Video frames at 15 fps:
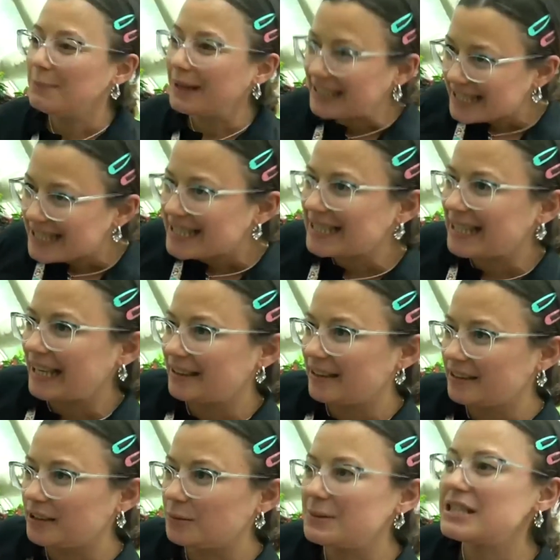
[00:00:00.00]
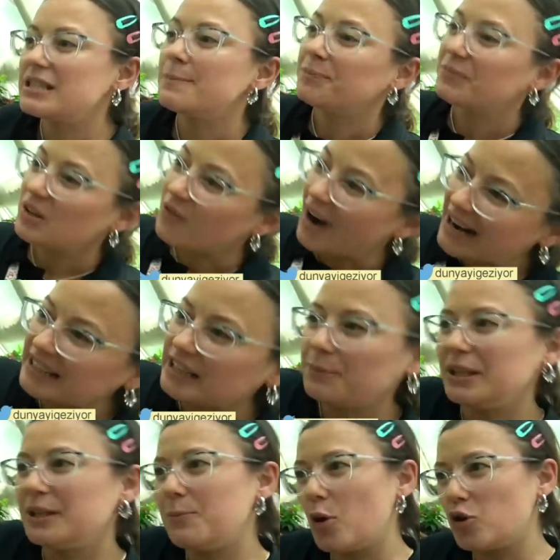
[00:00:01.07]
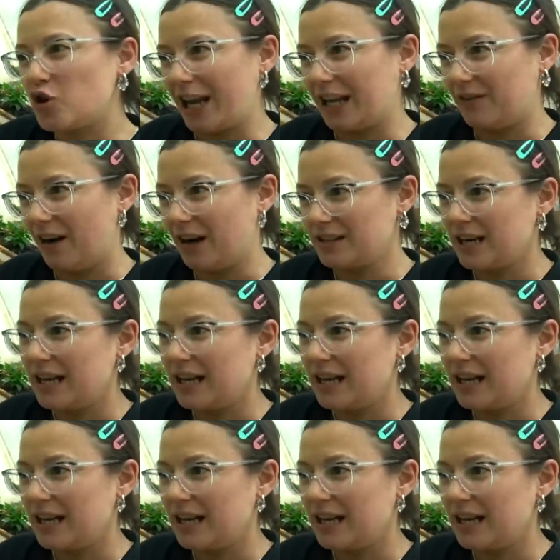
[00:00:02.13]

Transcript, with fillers: Mayıs sineği dediğimiz farklı bir böcek var.